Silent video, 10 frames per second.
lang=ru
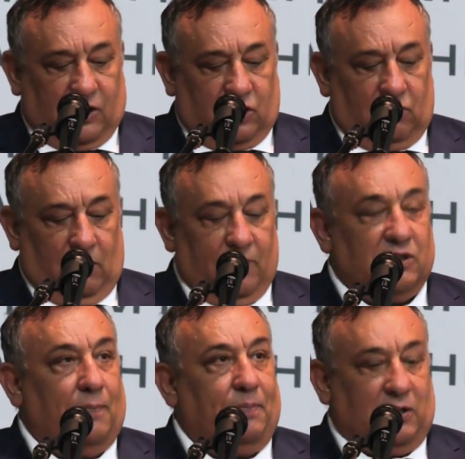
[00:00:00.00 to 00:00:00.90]
качество,
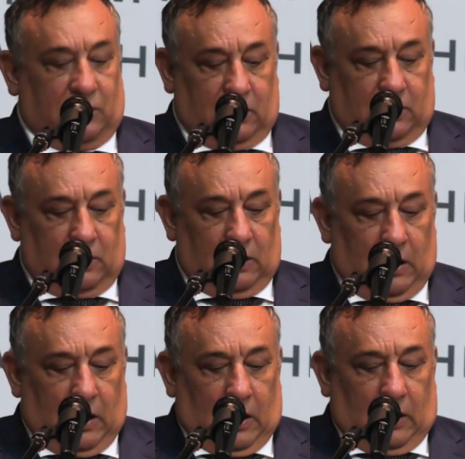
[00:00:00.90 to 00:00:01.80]
безопасность,
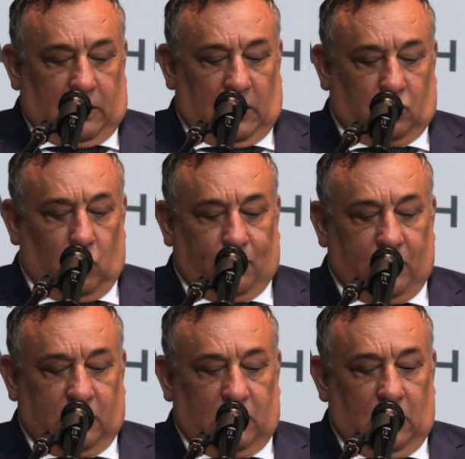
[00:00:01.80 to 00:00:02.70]

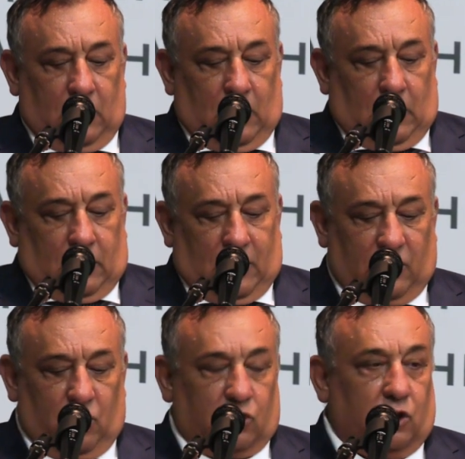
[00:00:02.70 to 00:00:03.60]
доступность,
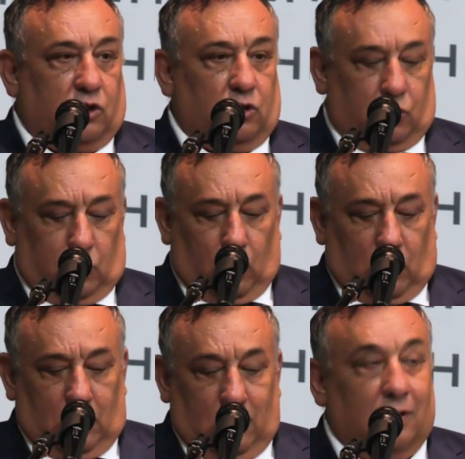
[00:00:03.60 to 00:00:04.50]
надежность
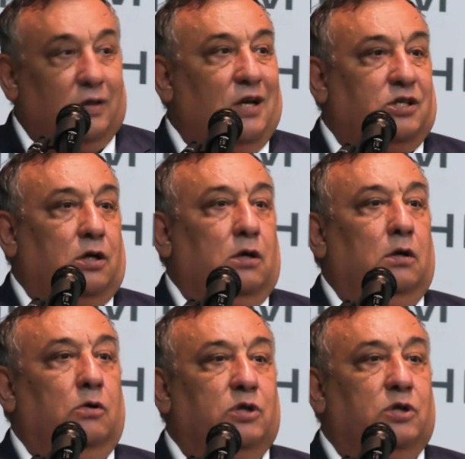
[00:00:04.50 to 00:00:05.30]
услуг и наших